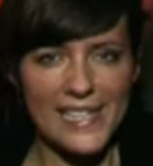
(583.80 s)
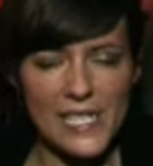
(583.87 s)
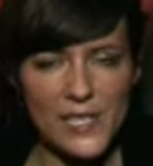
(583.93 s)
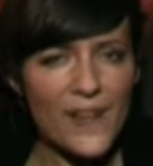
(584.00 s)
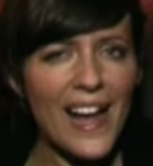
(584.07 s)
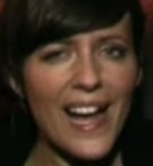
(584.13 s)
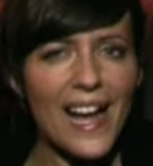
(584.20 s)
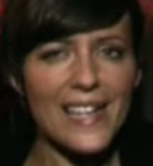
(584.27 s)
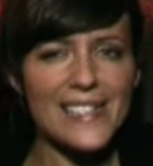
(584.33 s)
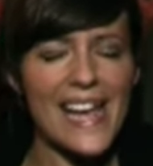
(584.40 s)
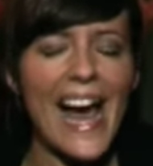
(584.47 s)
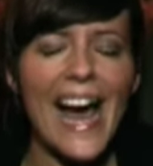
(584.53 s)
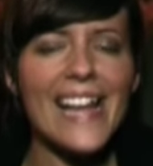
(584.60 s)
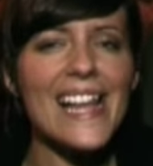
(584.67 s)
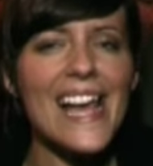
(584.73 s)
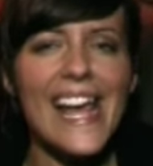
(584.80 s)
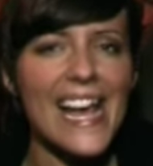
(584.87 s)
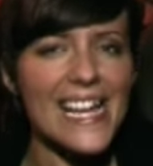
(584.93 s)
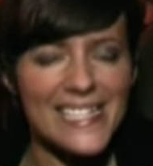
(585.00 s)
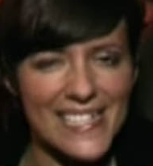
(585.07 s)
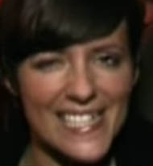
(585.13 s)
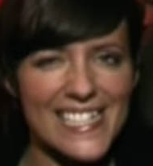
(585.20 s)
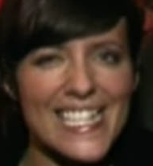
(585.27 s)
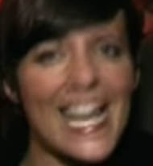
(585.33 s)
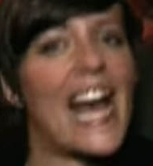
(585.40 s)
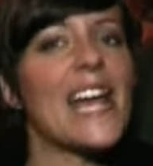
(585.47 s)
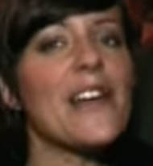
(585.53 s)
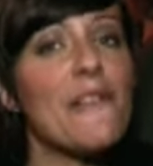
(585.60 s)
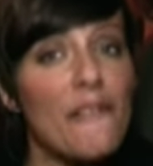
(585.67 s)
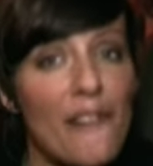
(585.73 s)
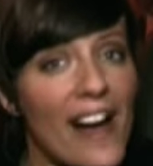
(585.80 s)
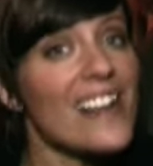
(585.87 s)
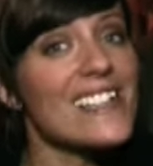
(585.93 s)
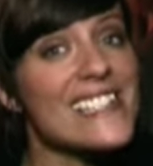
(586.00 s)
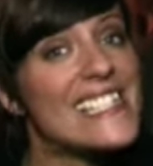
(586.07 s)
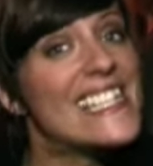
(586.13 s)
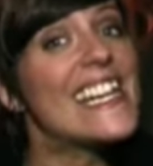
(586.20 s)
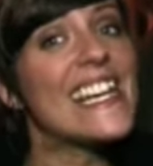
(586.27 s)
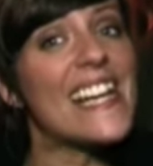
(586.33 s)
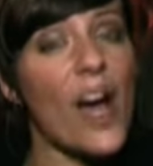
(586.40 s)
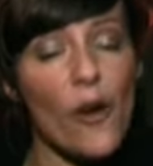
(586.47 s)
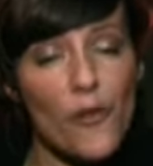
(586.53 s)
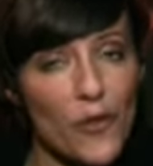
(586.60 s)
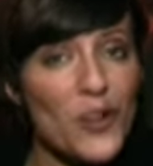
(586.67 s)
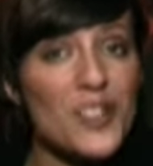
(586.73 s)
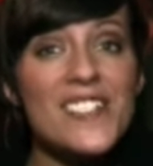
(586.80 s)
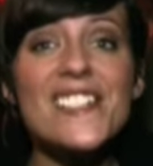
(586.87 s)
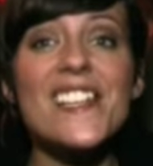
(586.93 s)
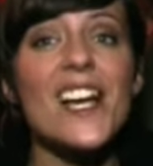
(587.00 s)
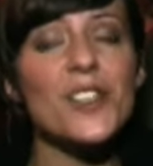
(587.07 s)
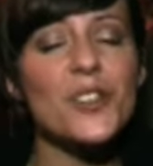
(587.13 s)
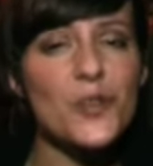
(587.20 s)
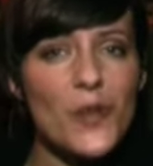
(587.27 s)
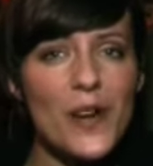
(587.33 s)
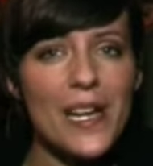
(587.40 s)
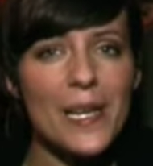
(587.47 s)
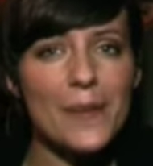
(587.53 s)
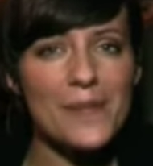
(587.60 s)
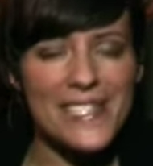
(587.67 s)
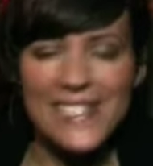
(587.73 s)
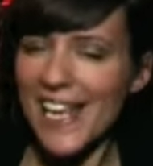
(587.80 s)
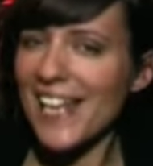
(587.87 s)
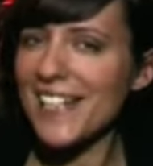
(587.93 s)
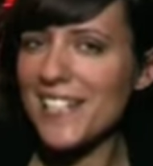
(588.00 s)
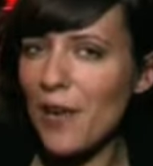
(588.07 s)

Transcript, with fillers: Das war der allererste Dreifachsieg auf unserer Tour im sehr,